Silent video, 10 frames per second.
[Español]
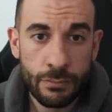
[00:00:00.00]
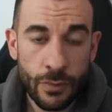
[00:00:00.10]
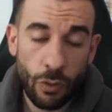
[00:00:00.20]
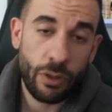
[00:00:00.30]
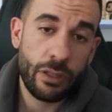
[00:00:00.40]

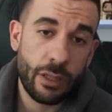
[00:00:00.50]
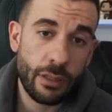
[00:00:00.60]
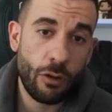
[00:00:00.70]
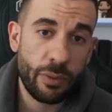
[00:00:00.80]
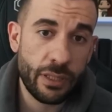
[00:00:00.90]
Luego en internet
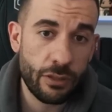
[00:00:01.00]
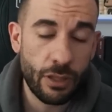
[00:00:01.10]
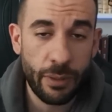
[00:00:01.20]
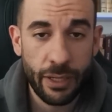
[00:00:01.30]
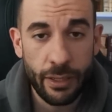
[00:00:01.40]
lo pintan de otra
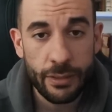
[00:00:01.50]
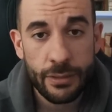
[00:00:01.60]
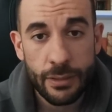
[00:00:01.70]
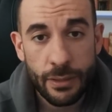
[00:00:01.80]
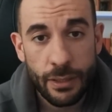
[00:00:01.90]
manera,
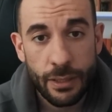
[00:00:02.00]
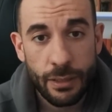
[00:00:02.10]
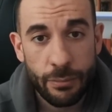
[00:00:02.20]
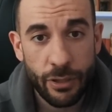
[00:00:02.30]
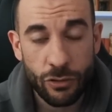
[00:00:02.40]

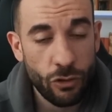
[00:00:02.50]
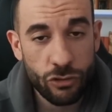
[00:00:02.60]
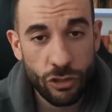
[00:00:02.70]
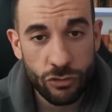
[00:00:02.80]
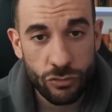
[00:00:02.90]
pero todos
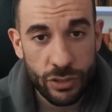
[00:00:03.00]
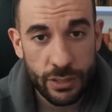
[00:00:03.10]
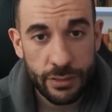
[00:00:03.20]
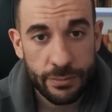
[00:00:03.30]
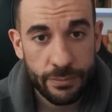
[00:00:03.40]
son excusas.